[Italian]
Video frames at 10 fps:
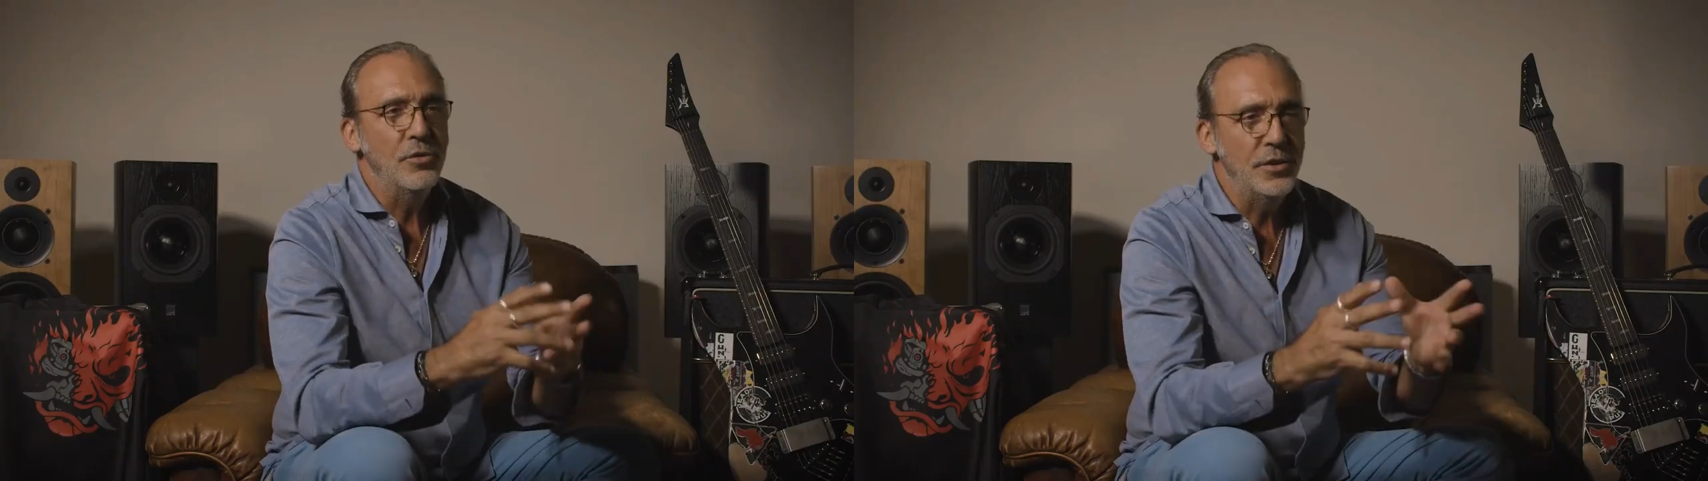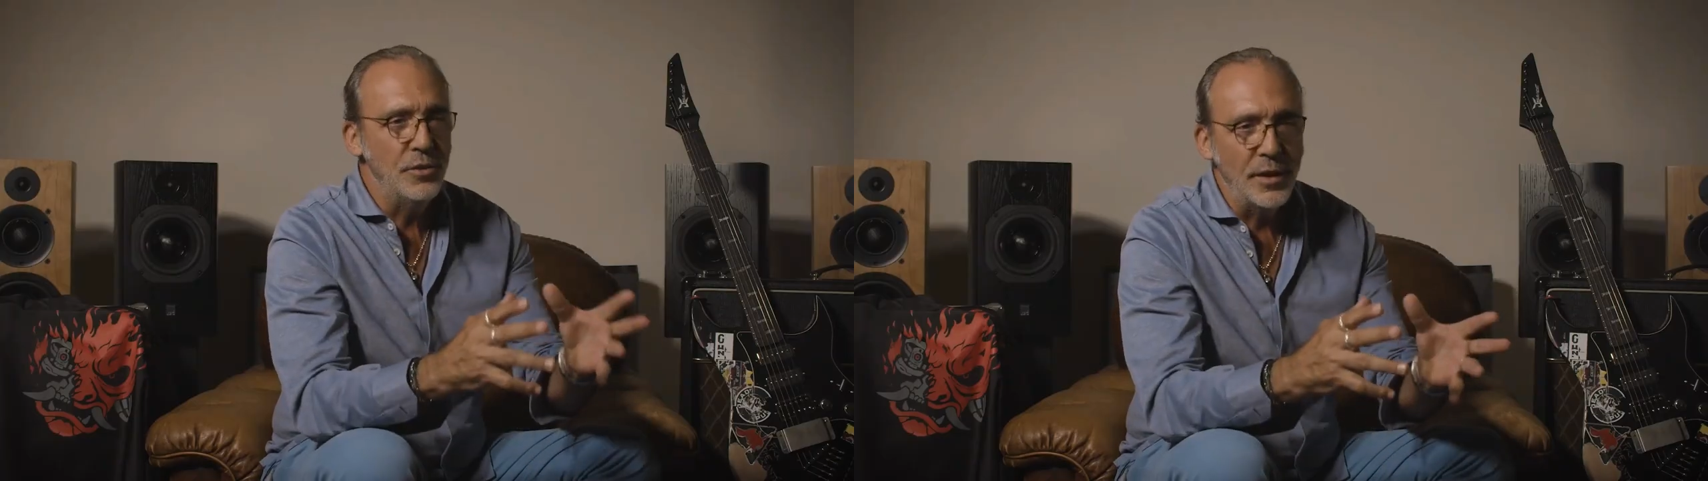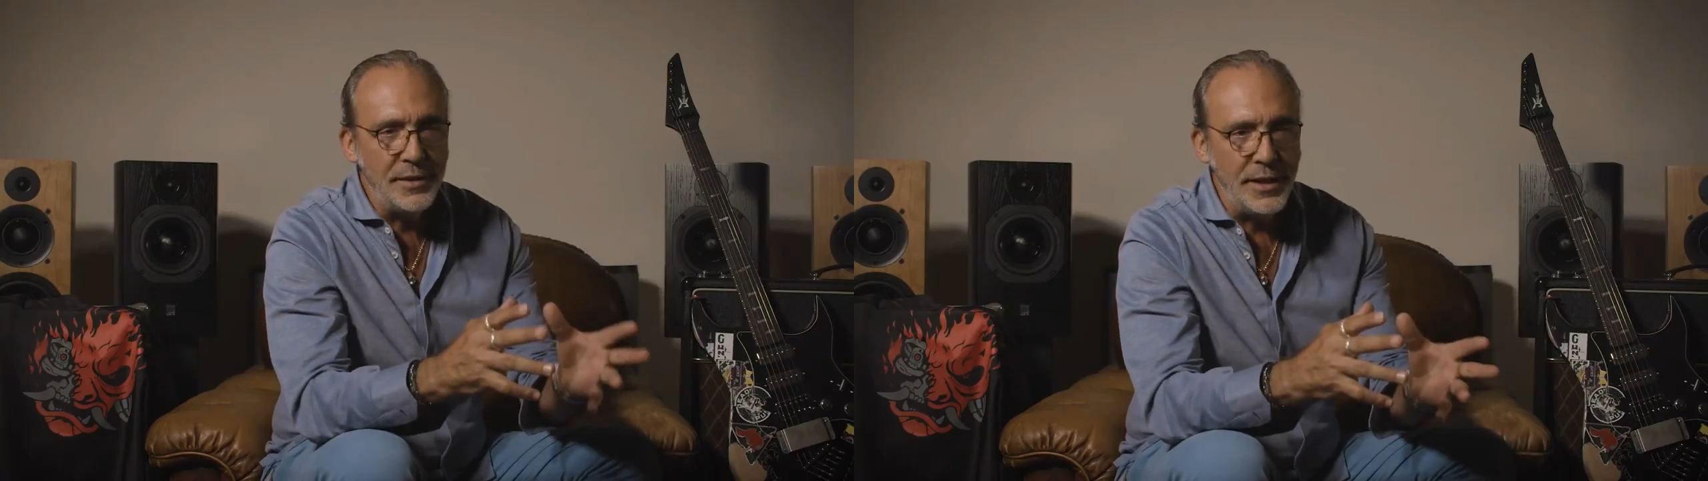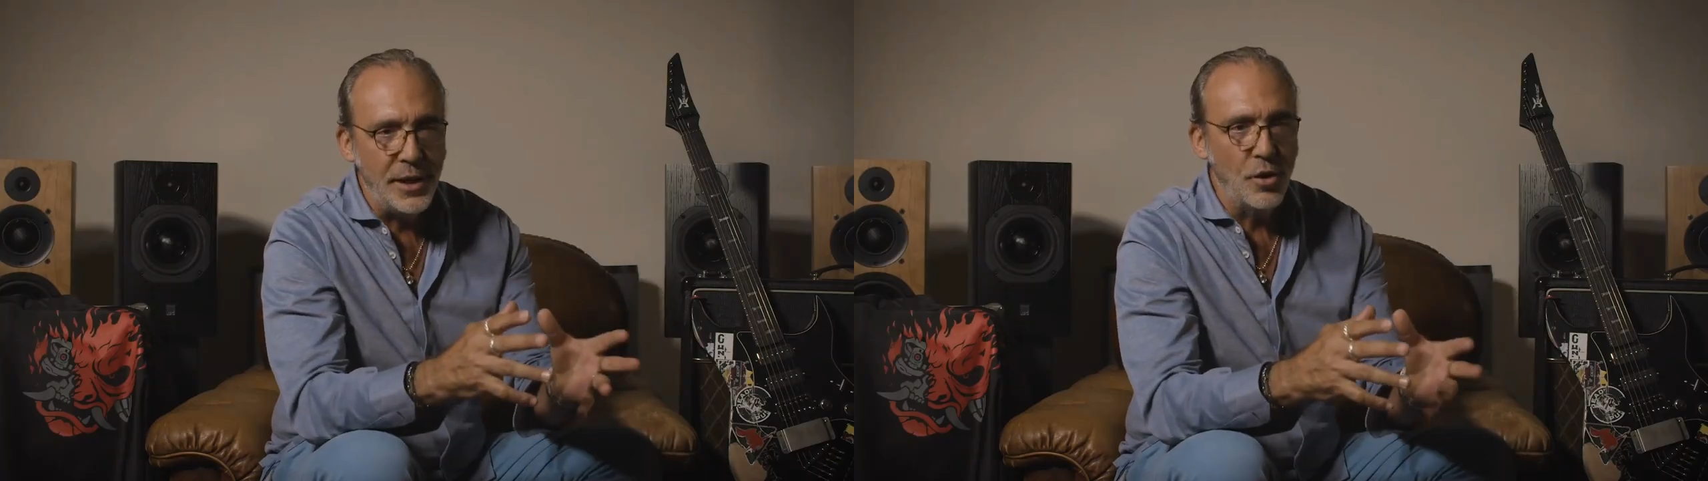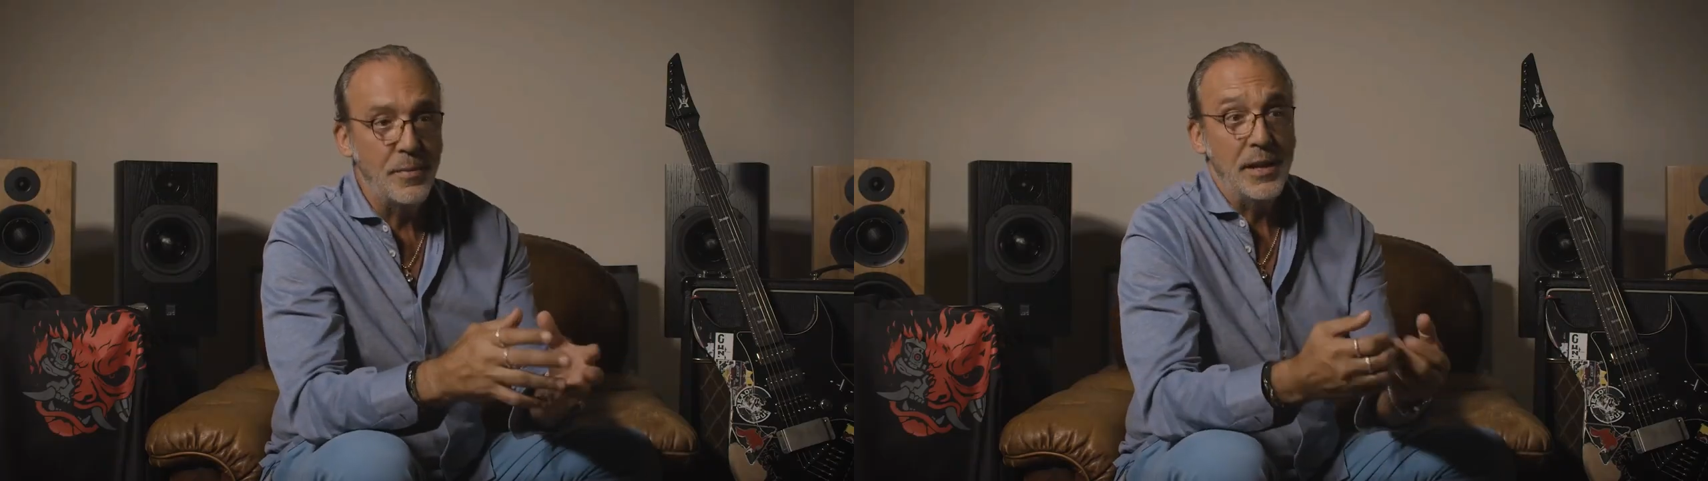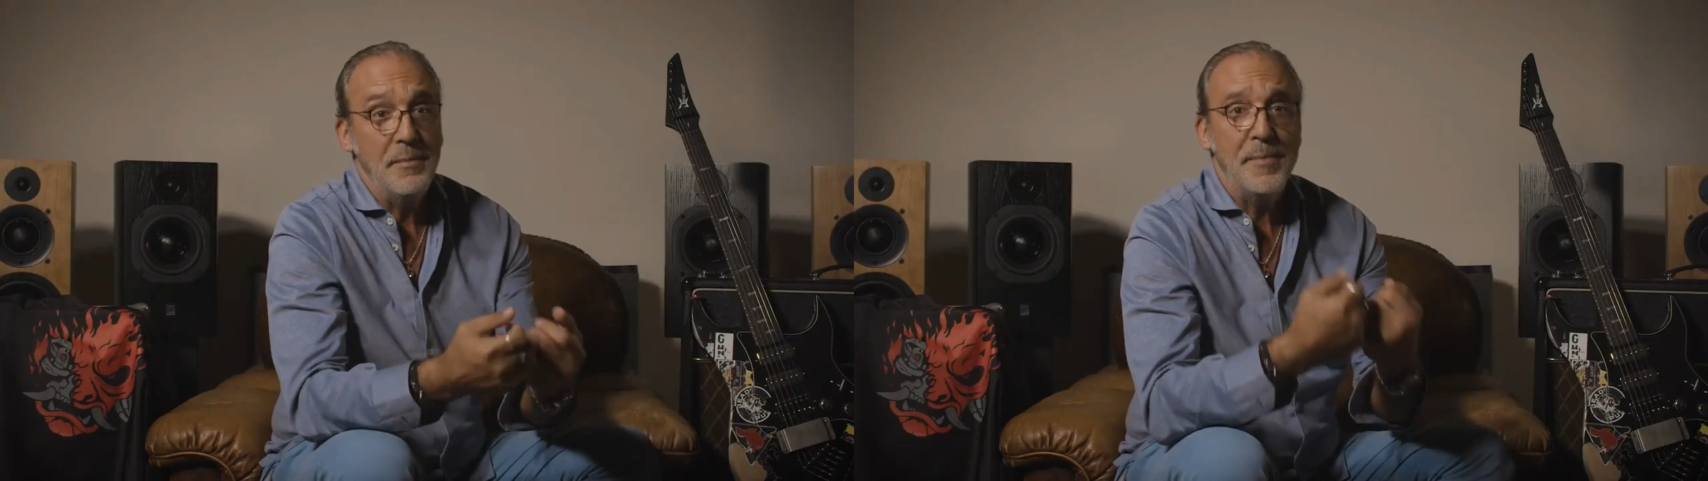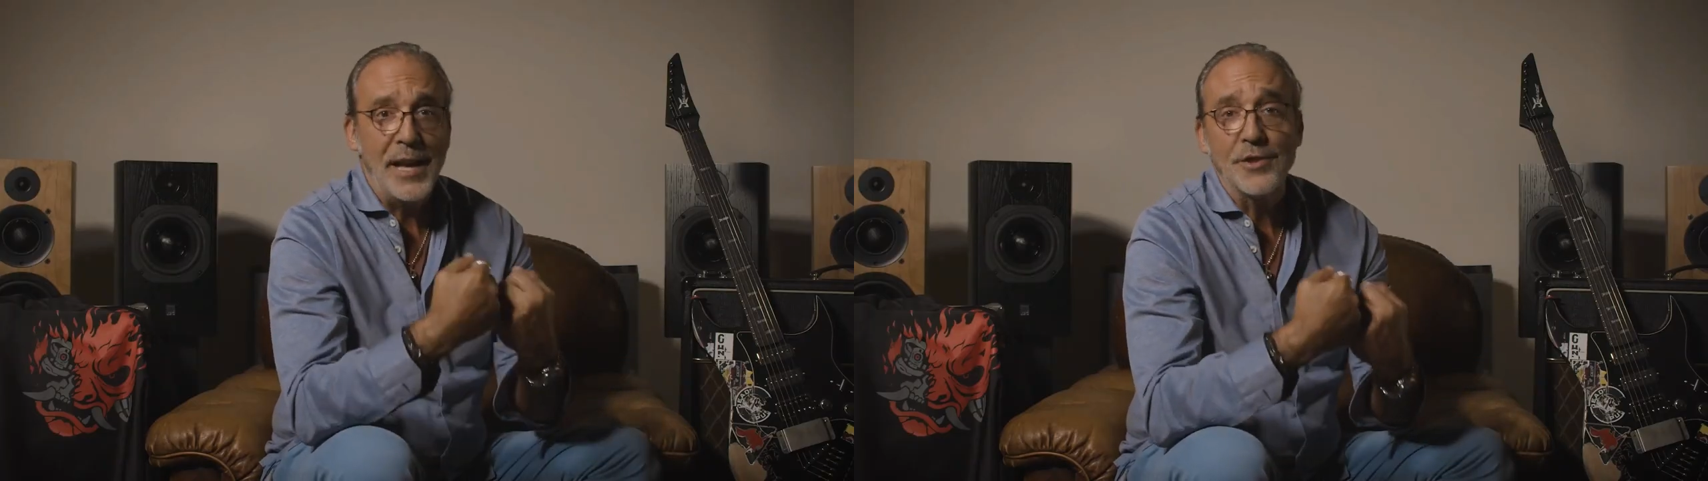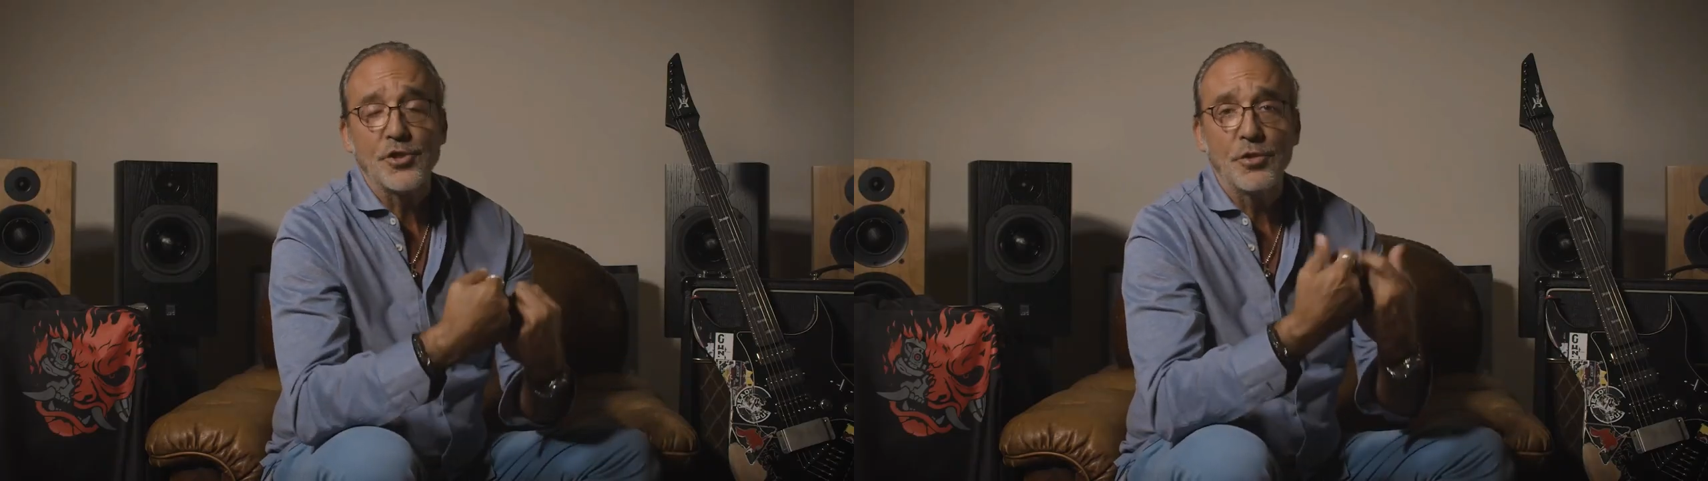e continuo a dirlo perché mi
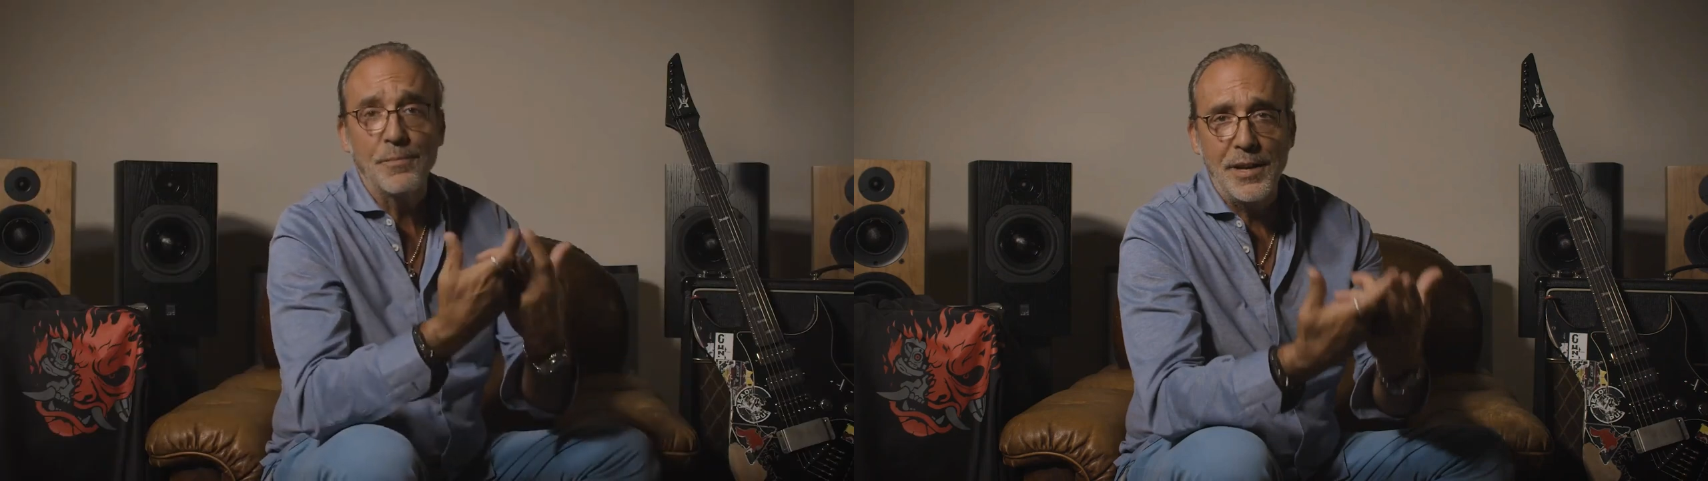piace